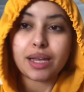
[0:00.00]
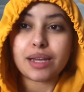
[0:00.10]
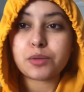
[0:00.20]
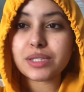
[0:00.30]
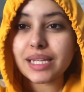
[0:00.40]

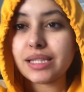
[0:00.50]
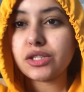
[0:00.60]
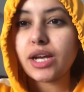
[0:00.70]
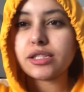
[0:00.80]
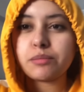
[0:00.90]
وصلتني شي
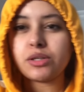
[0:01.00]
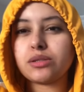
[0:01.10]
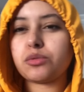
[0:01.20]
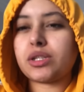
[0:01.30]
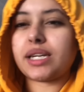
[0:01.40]
حاجه من عند
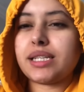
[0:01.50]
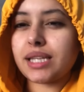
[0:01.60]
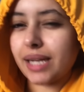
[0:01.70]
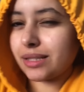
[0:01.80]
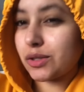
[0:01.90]
مودانيسا
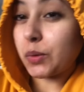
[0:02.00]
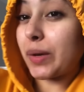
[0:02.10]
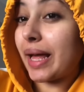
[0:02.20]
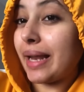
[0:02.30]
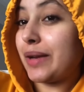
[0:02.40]
غادي
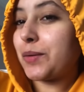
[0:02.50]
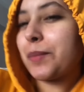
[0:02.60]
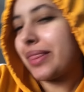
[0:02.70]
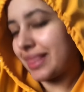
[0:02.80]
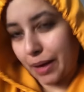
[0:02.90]
نصورها لكم
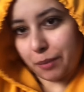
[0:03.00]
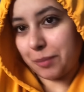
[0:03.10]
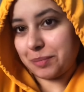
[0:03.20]
دابا